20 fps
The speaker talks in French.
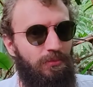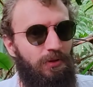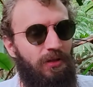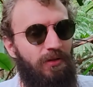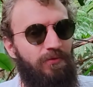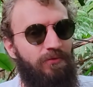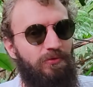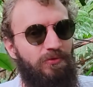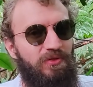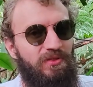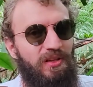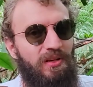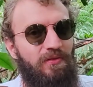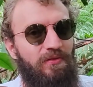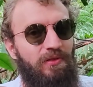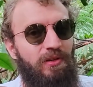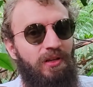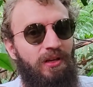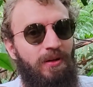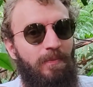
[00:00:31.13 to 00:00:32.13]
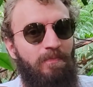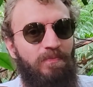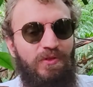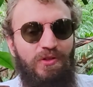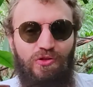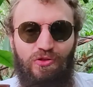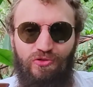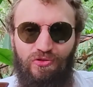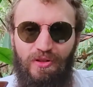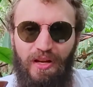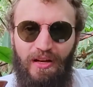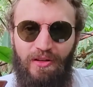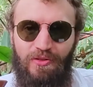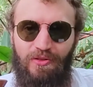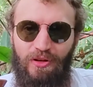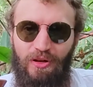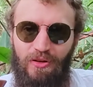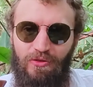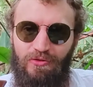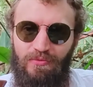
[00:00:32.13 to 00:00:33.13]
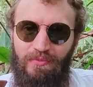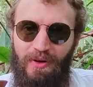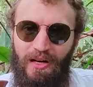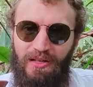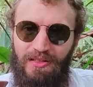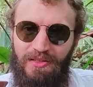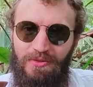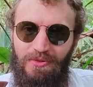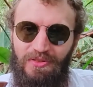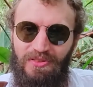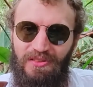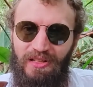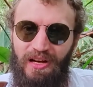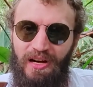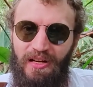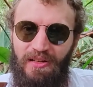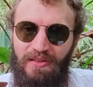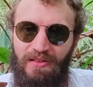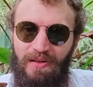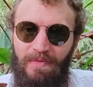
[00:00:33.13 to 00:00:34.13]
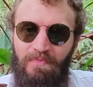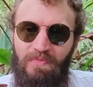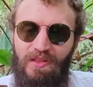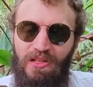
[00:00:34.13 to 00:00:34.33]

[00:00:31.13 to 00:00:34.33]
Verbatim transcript: Et vous savez, je suis l'acteur du Marquis de Sade,